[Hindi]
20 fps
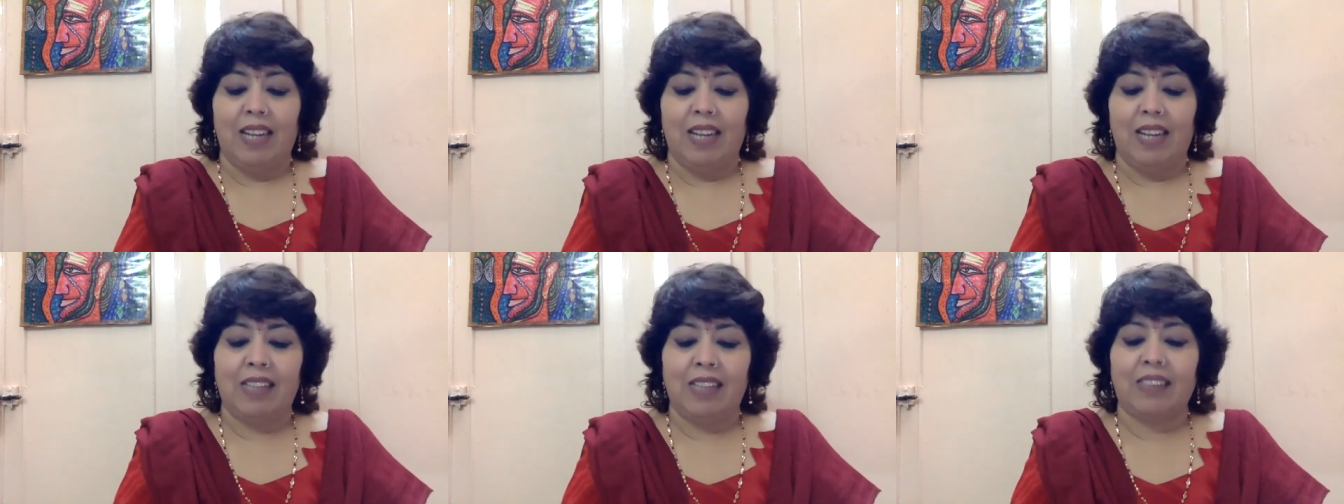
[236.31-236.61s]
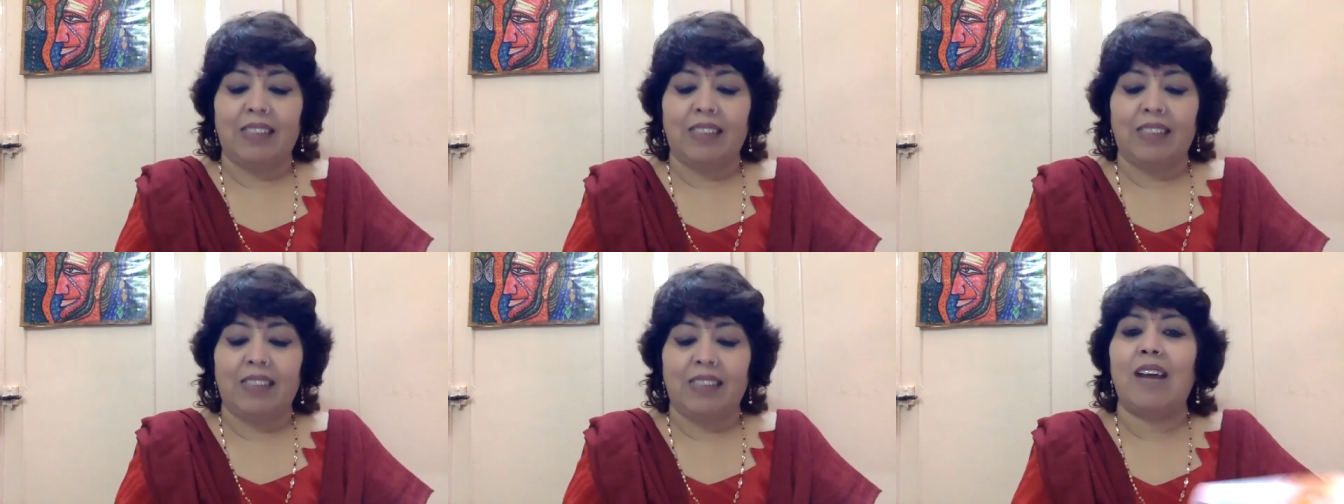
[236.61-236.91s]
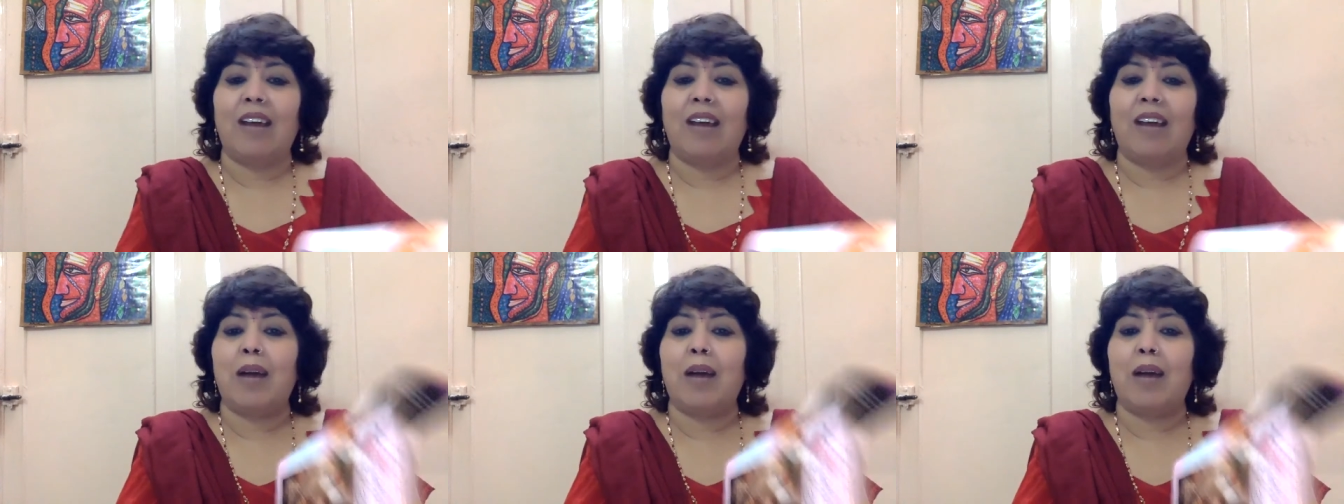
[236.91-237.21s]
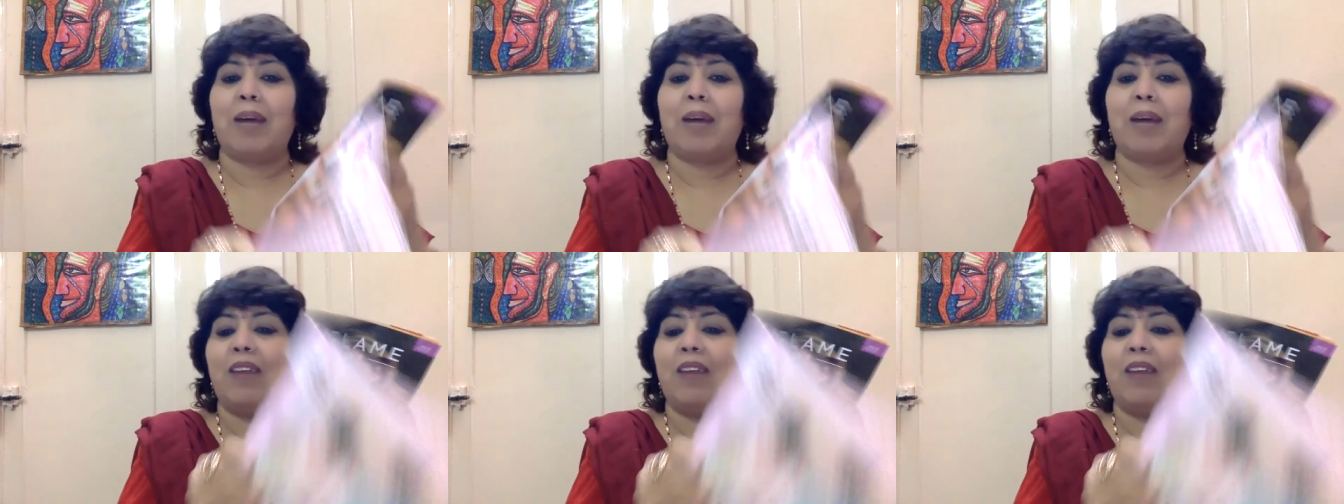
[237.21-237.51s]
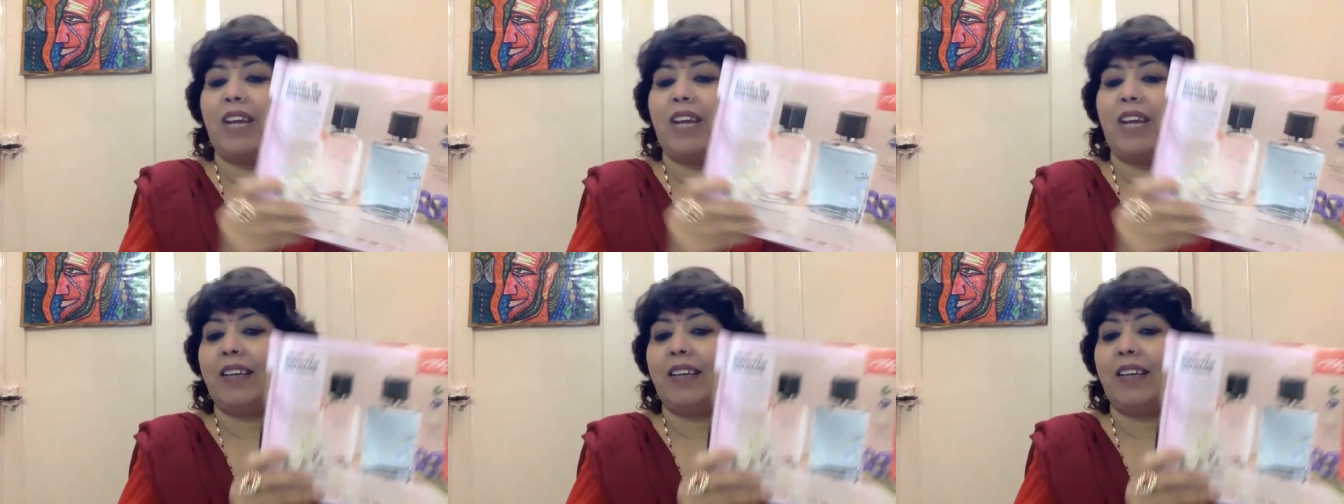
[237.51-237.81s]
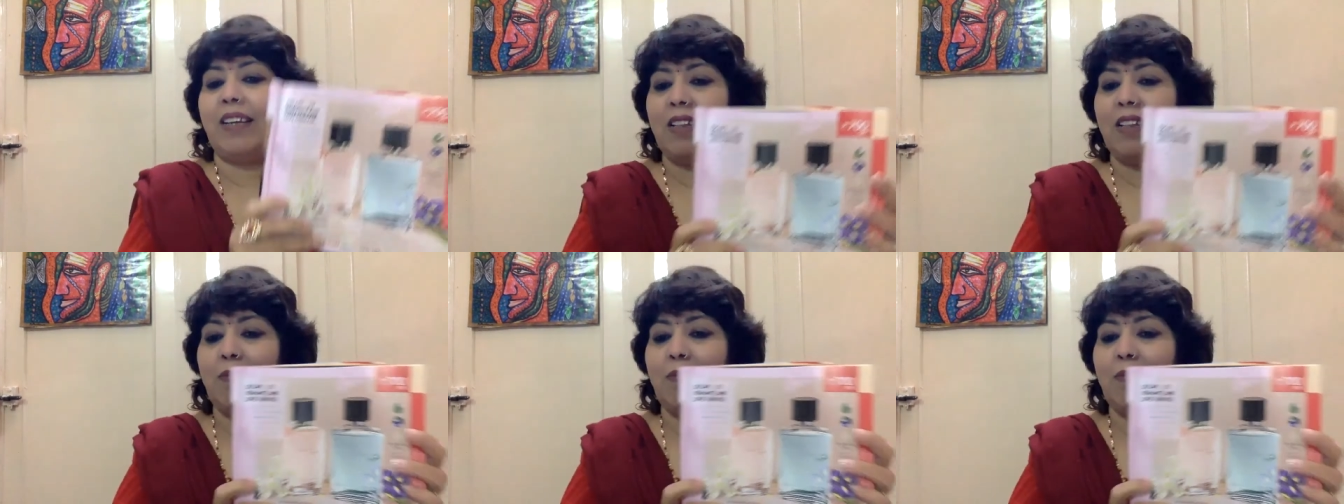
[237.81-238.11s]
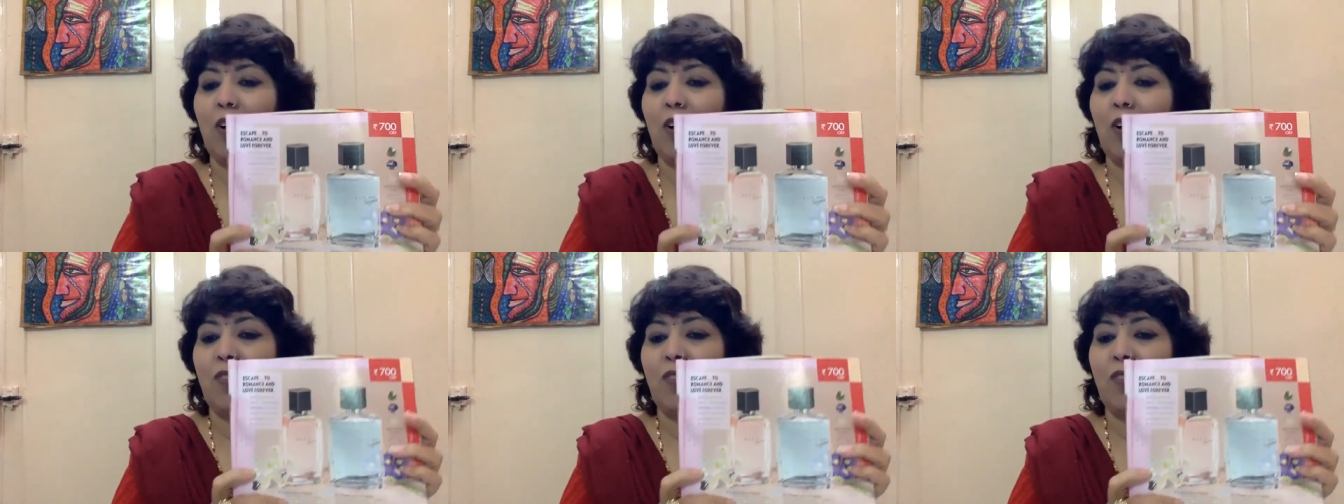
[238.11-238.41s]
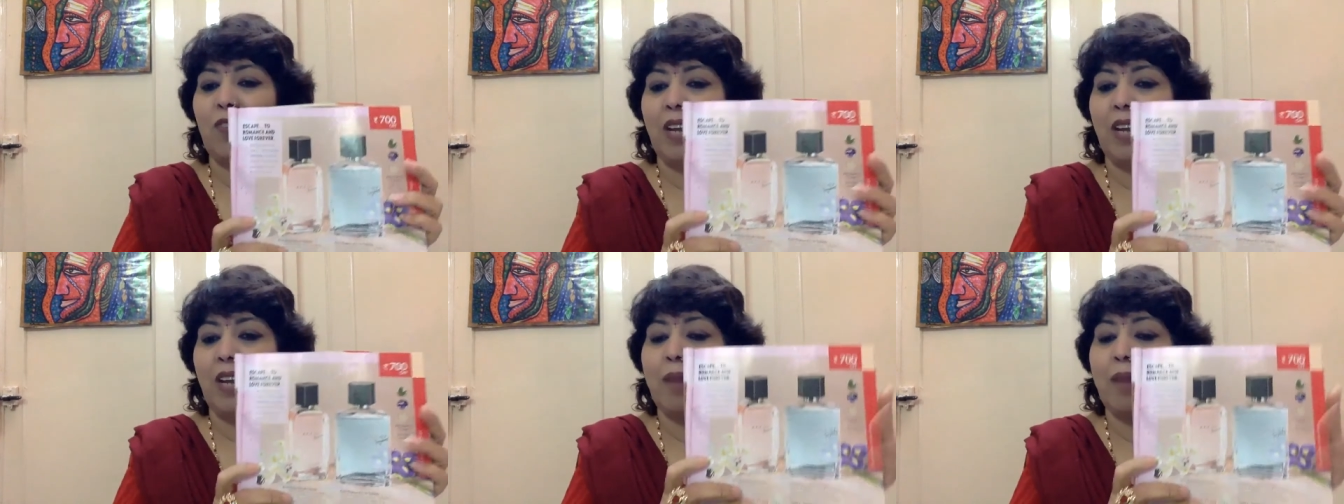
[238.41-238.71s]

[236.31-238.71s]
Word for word: इसके अलावा हमारे फ्रेग्रेंस पे ऑफर है